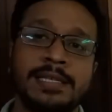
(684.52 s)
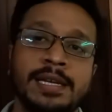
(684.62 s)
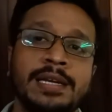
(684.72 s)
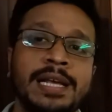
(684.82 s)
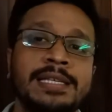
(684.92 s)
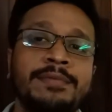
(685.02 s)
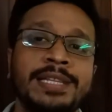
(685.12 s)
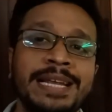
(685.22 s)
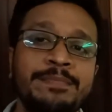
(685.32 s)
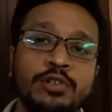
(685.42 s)
আজকের ক্লাস
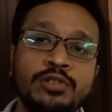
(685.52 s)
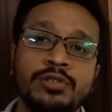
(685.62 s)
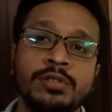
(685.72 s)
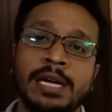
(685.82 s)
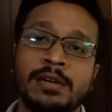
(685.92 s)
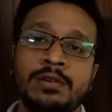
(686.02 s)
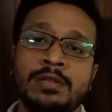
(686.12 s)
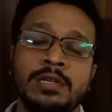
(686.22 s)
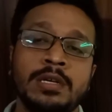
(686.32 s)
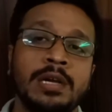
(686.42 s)
আমাদের এই পর্যন্তই থাকলো
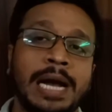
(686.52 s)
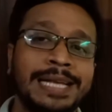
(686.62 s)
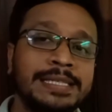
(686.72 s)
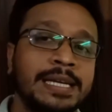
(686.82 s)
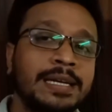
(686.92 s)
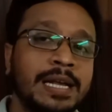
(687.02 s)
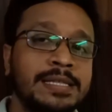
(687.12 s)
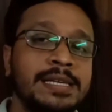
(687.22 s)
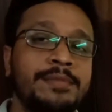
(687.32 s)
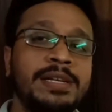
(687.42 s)
আজকের
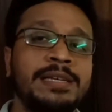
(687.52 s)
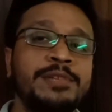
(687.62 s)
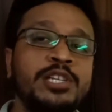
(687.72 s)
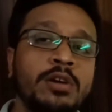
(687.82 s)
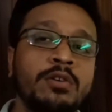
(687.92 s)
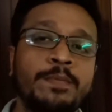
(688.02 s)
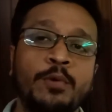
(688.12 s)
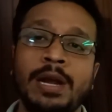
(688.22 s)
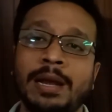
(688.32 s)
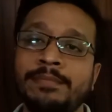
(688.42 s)
ক্লাসে আমরা যে বিষয়গুলো
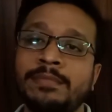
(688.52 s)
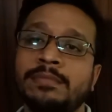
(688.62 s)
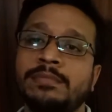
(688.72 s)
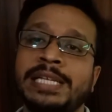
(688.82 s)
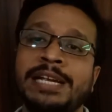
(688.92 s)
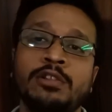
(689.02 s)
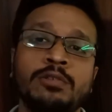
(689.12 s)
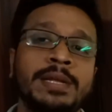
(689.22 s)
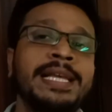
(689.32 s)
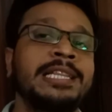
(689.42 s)
পড়লাম সেইগুলো
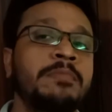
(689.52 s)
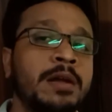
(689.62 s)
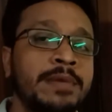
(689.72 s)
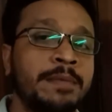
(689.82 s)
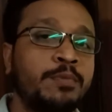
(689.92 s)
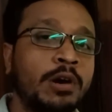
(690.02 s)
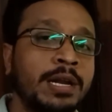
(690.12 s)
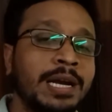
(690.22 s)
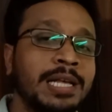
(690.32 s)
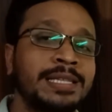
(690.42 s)
তোমরা দেখতে পারবে এর
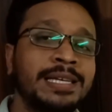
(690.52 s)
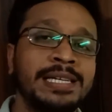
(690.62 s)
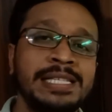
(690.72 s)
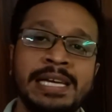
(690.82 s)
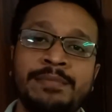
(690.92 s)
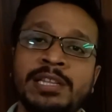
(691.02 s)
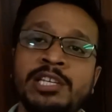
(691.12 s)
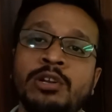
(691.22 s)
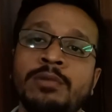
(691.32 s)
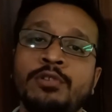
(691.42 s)
পরের ক্লাস থেকে যে আমরা
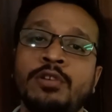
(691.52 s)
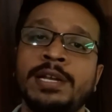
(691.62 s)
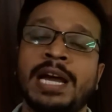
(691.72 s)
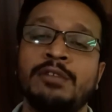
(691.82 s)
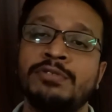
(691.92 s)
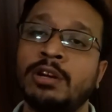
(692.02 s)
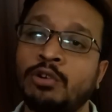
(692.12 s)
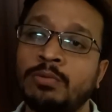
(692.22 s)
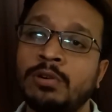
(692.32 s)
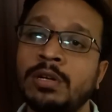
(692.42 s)
থিওরেমগুলো নিয়ে আলোচনা
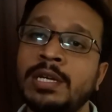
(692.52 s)
করব